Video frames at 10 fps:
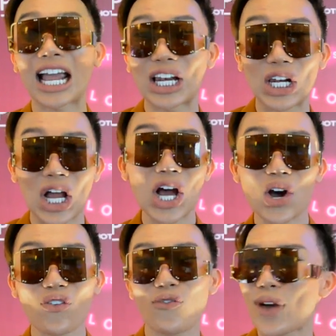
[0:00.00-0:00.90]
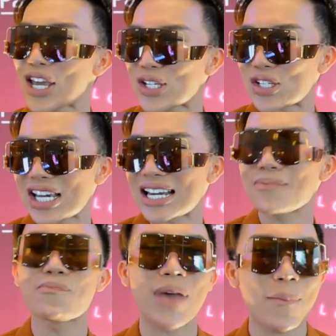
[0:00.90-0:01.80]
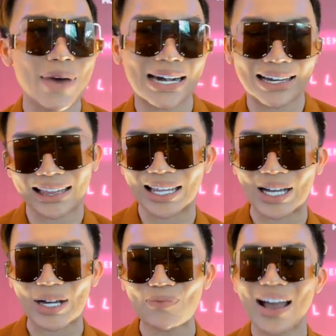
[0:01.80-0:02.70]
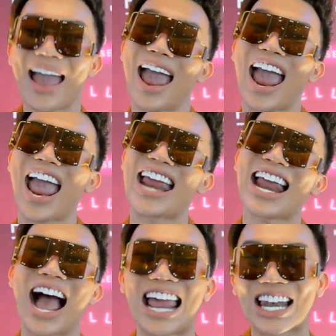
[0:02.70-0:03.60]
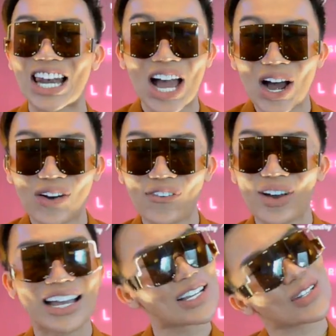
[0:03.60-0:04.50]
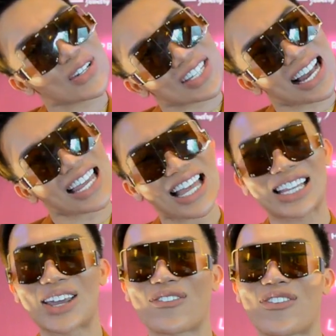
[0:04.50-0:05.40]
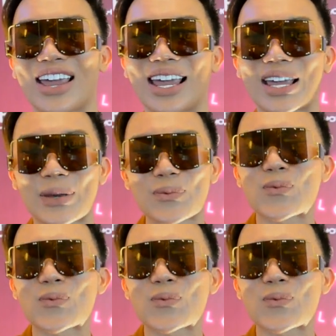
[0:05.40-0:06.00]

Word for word: I love Fashion Member Club and I love Socialita TV.